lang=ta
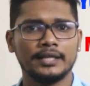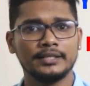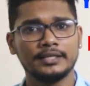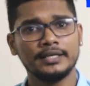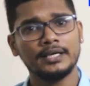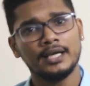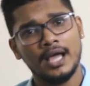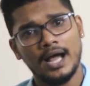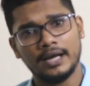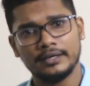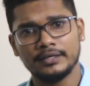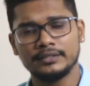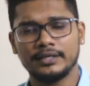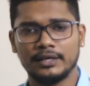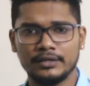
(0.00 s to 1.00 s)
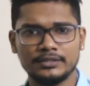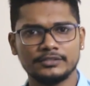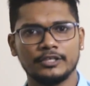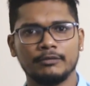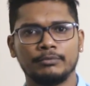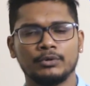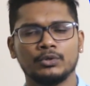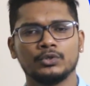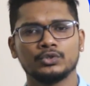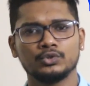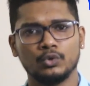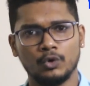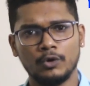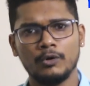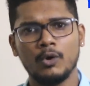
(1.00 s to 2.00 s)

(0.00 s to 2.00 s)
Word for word: அதுக்கு ஹண்ட்ரட் கேலரிஸ் தேவைப்படும் ஸோ